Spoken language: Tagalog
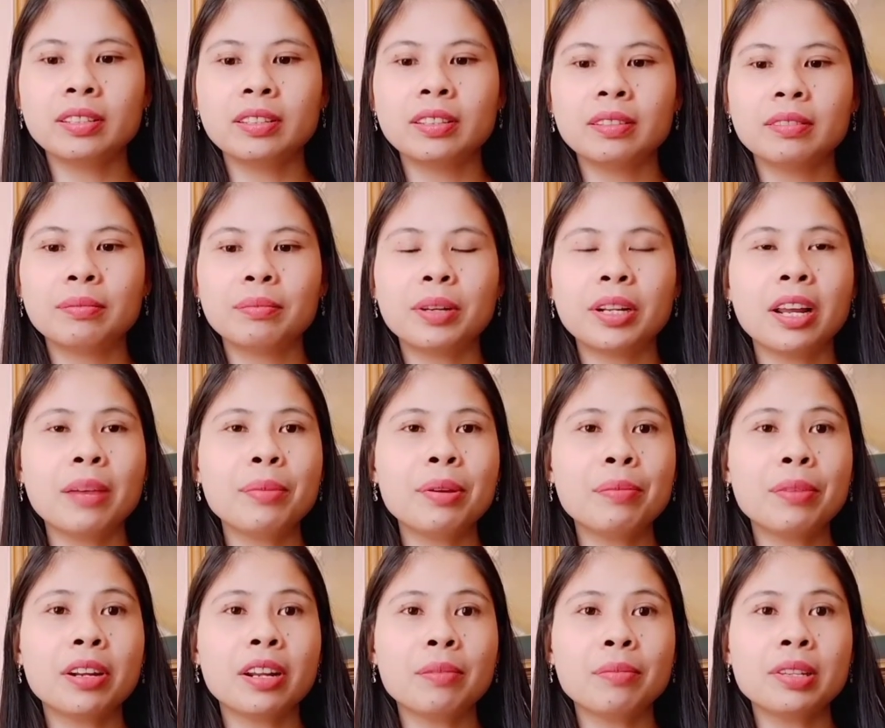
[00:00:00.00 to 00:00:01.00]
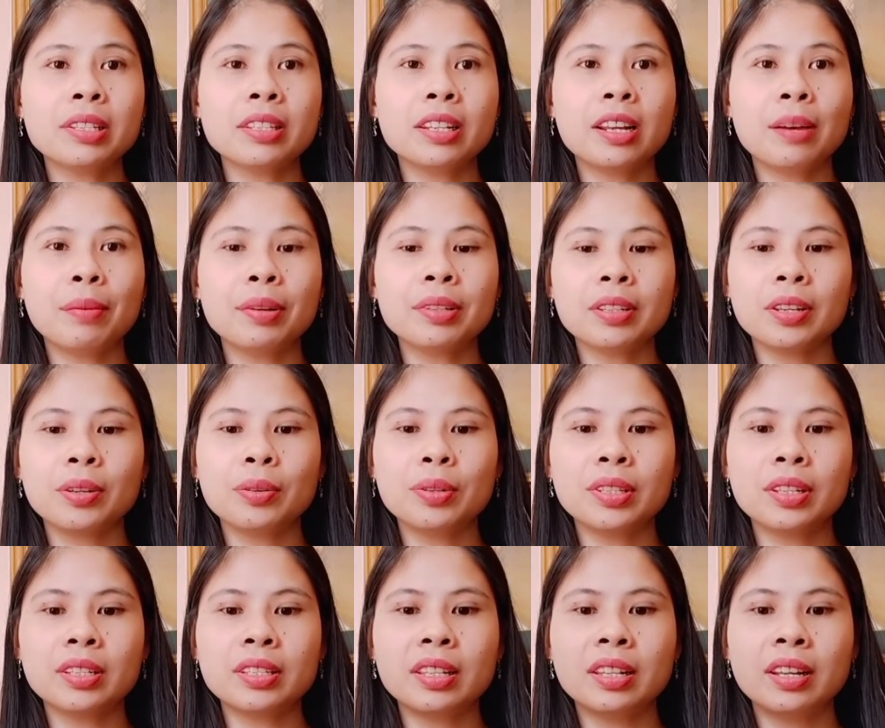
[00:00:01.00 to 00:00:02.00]
Maraming maraming salamat sa iyo
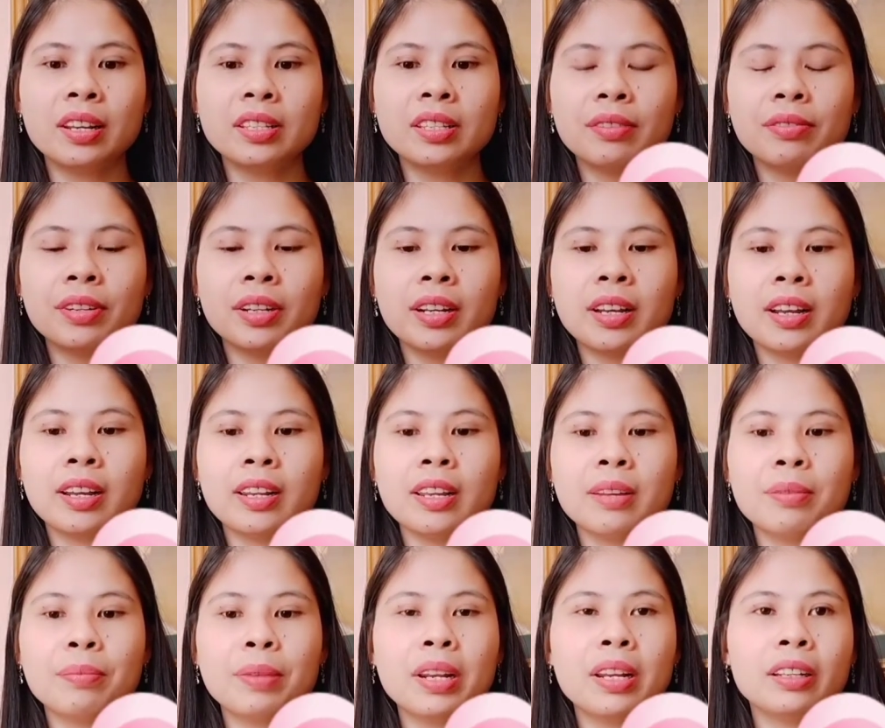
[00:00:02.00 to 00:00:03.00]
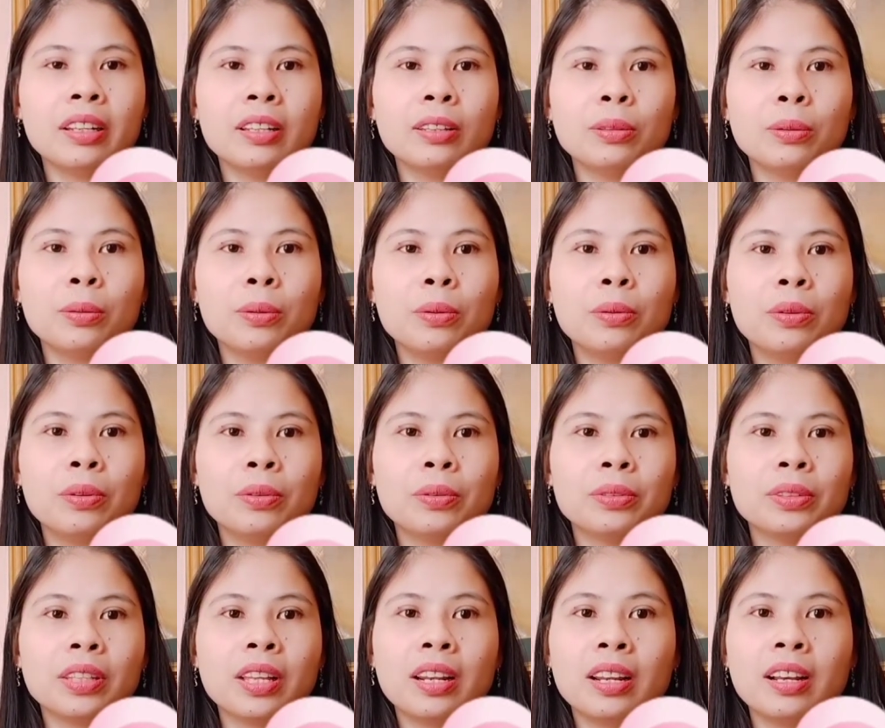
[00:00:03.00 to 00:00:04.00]
sis Liza Fragale. Malaking tulong
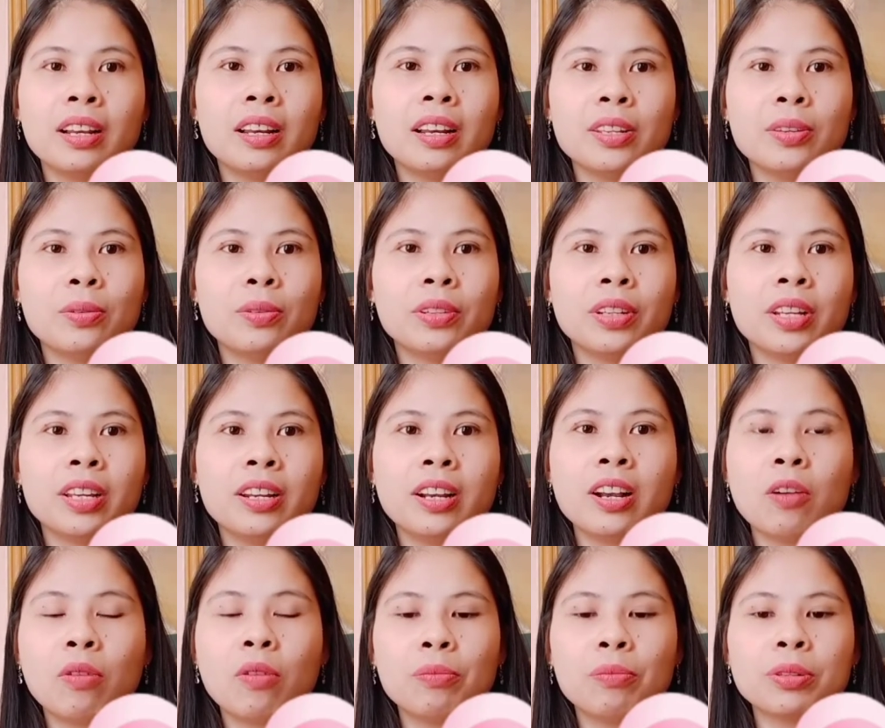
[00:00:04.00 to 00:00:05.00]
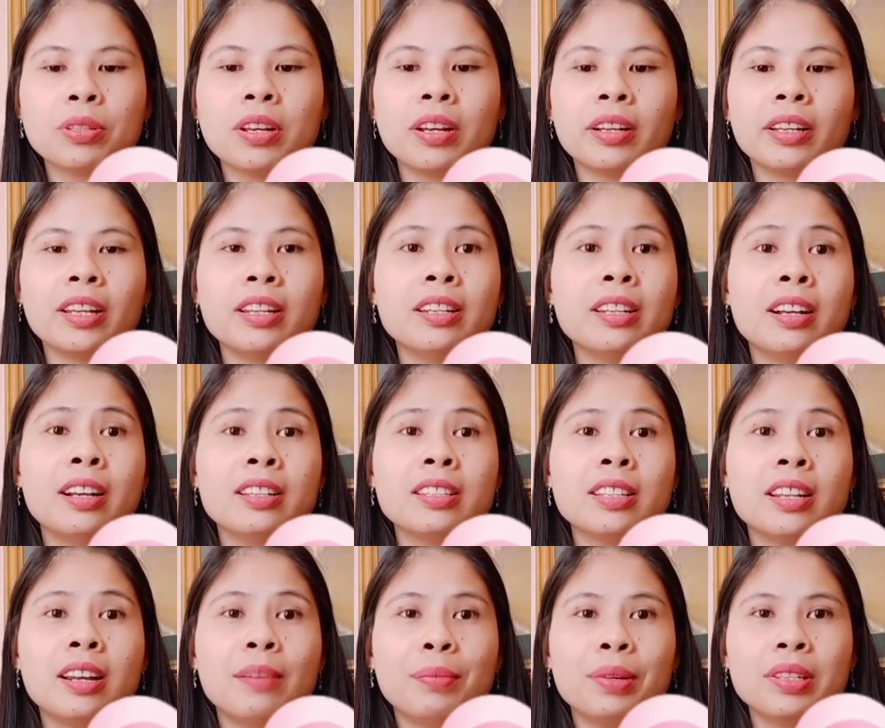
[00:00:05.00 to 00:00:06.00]
talaga yung ginagawa mo sa akin. Dagan
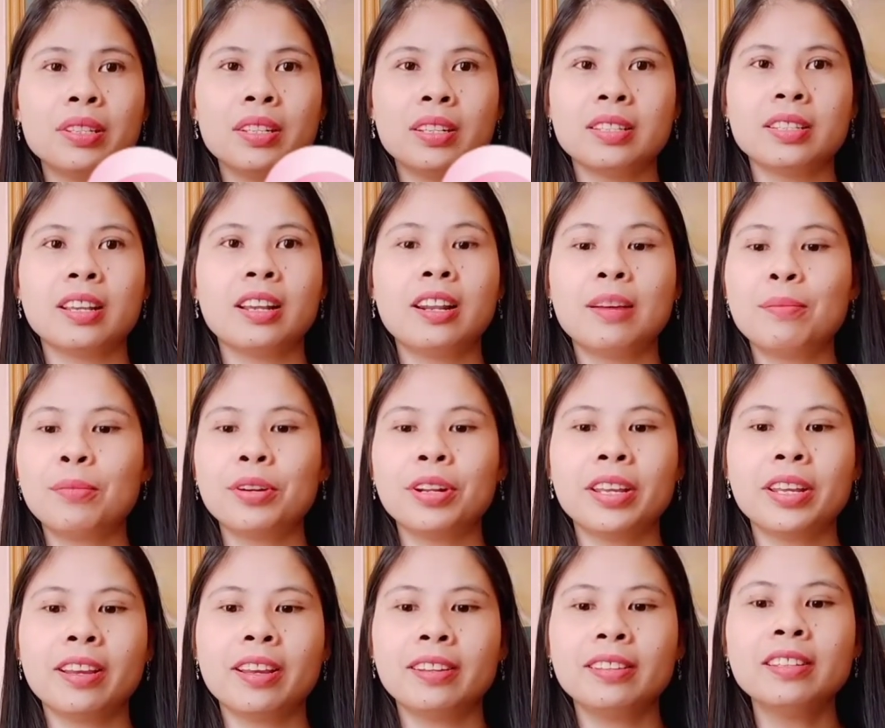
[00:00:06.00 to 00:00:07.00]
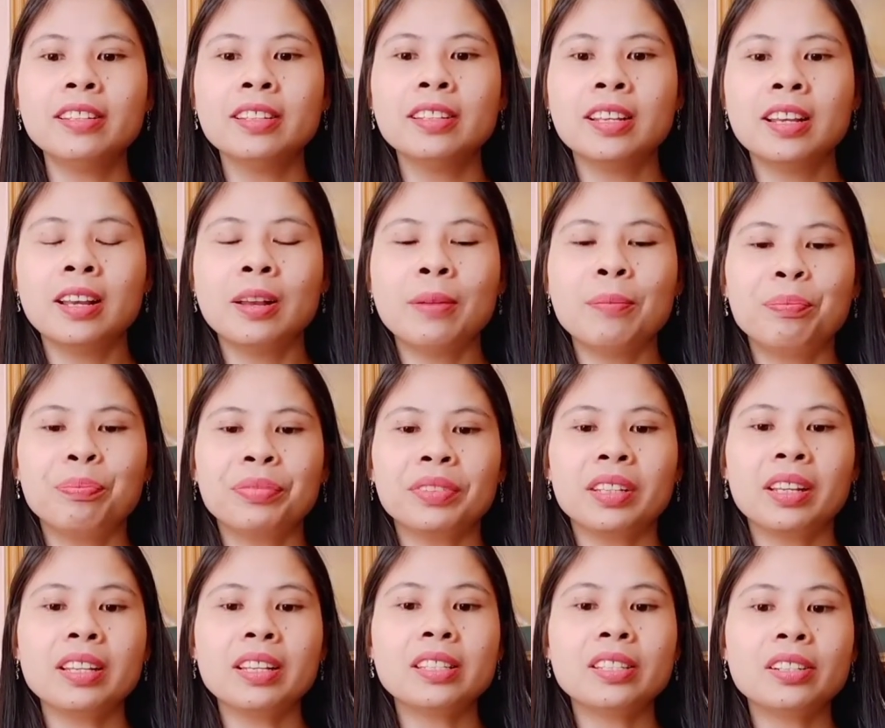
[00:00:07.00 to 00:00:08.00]
salamat sis. Alam mo na yan.
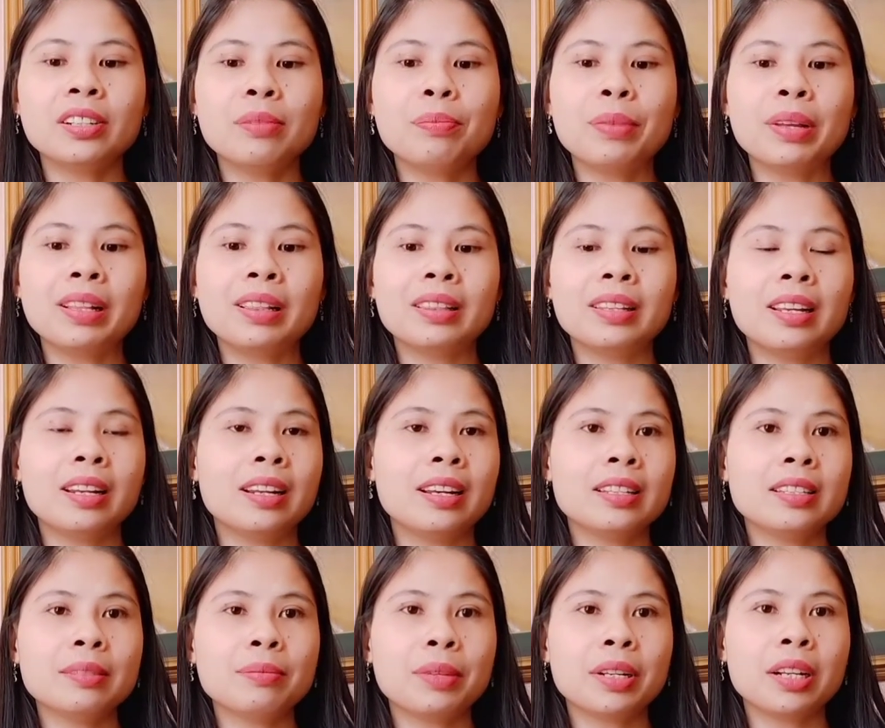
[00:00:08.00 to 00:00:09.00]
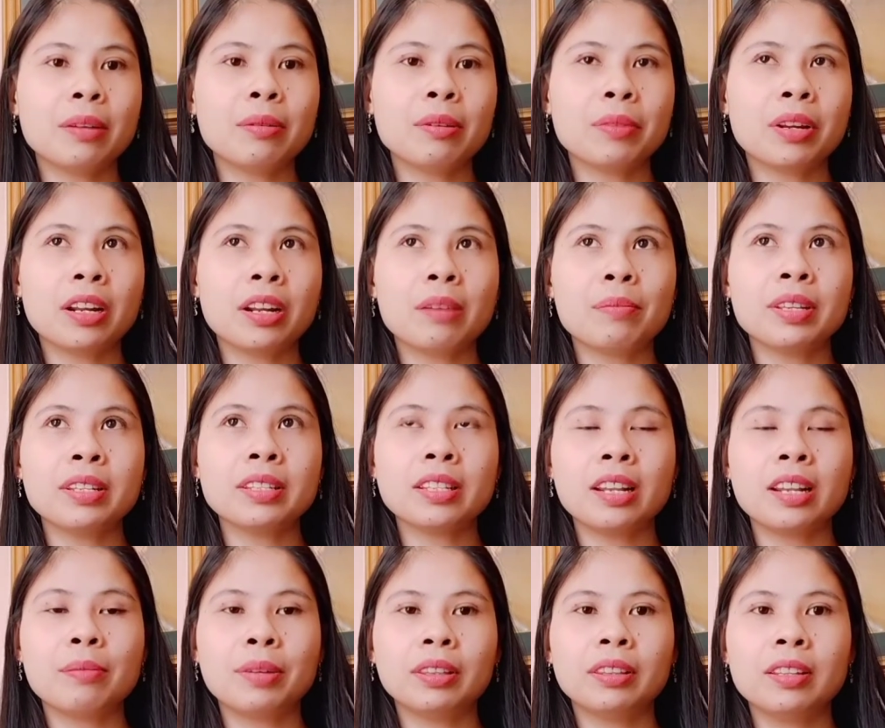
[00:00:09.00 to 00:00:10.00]
Kay Sir Bill Nilas, maraming maraming
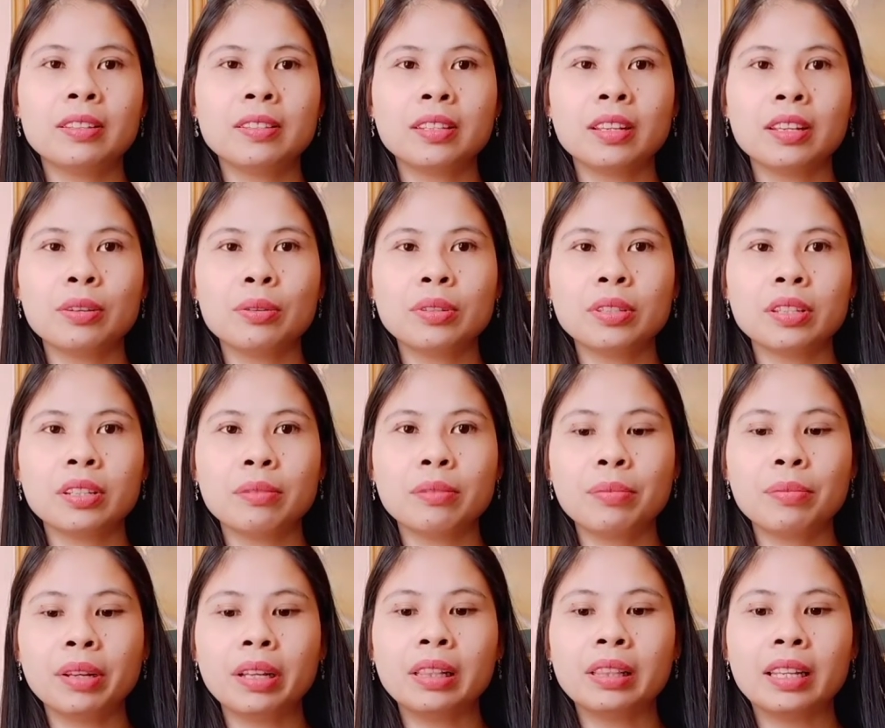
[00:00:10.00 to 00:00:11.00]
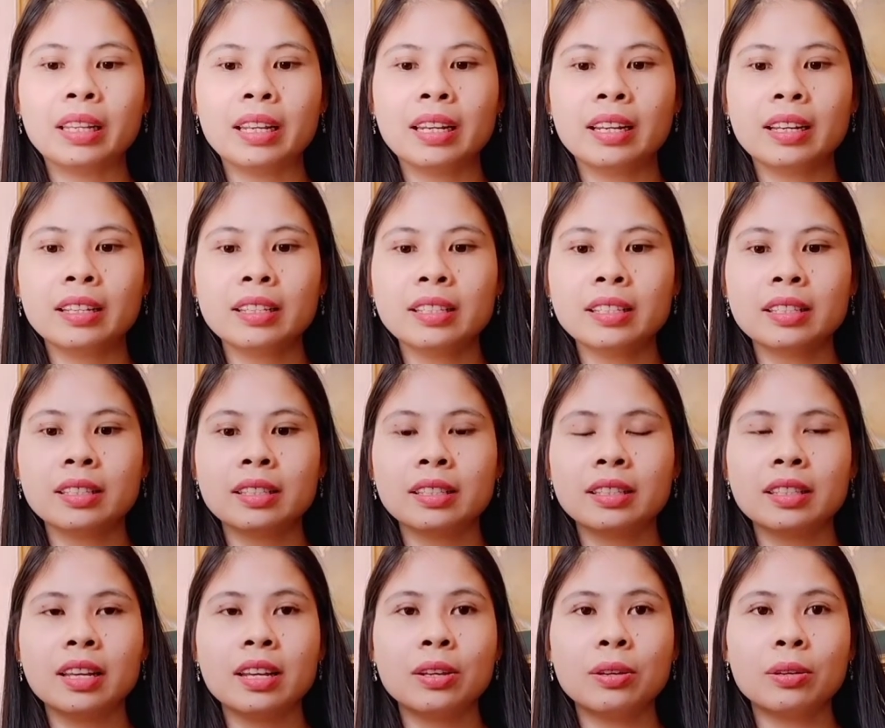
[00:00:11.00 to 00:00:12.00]
salamat din sa you, Sir Bill Nilas.
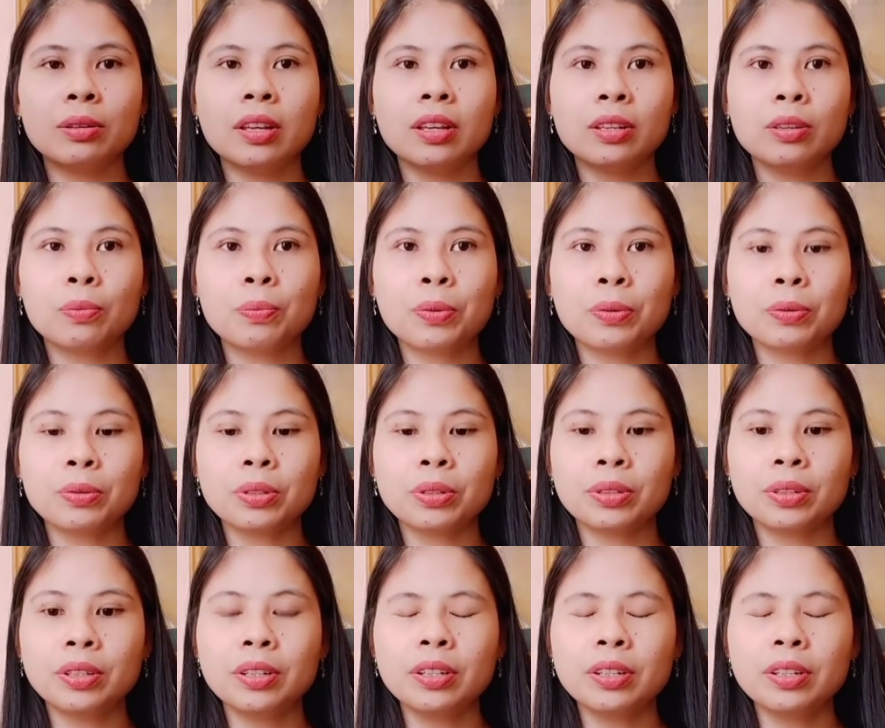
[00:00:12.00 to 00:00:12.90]
Thank you, thank you po, sir.